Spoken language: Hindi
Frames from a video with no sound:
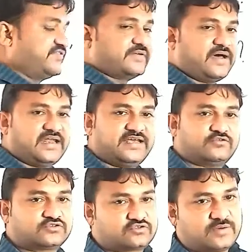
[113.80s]
तीन सवाल
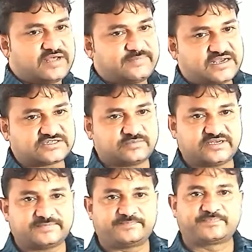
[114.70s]
हैं दोस्तों हमारे पास
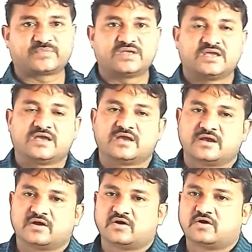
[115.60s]
में
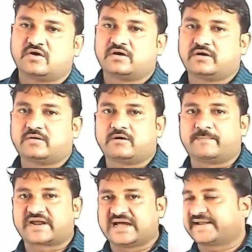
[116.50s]

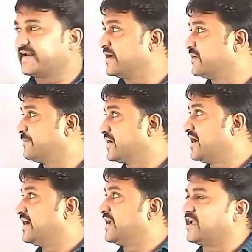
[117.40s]
और प्रकार का नाम है
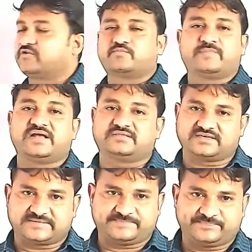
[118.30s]
पहाड़े के रूप में
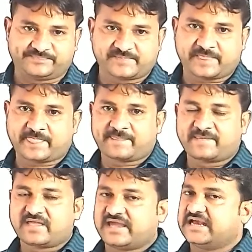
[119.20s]
अंतर
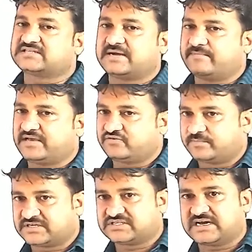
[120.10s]
एग्जाम में
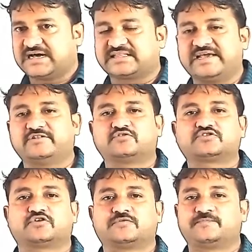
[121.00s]
जो प्रश्न आता है
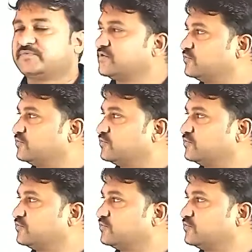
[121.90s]
दोस्तों